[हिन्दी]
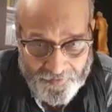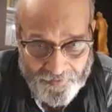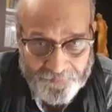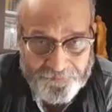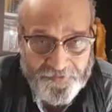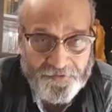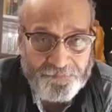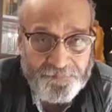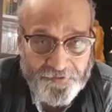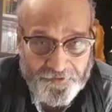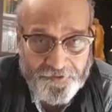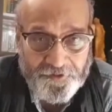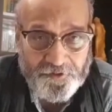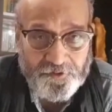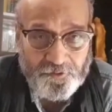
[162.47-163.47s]
अपनी
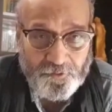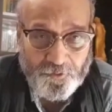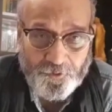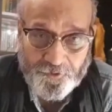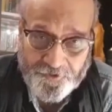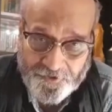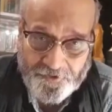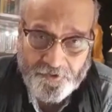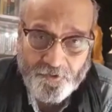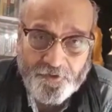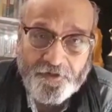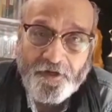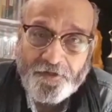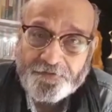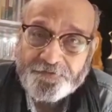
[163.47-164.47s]
पीढ़ी की ओर से और
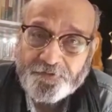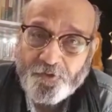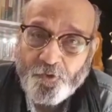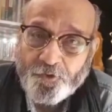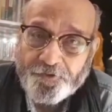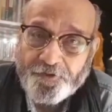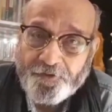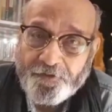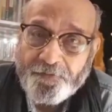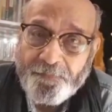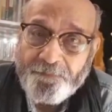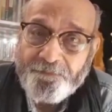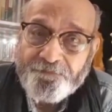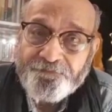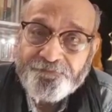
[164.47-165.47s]
ख़ास तौर के
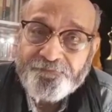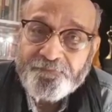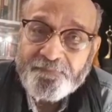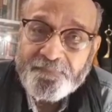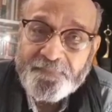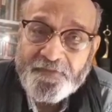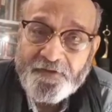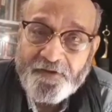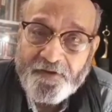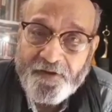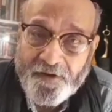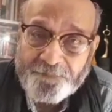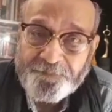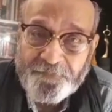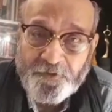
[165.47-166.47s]

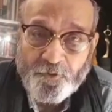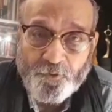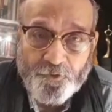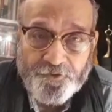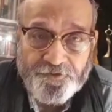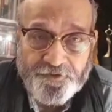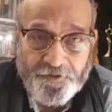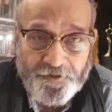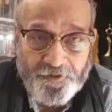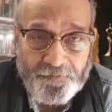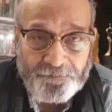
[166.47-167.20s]
अपनी ओर से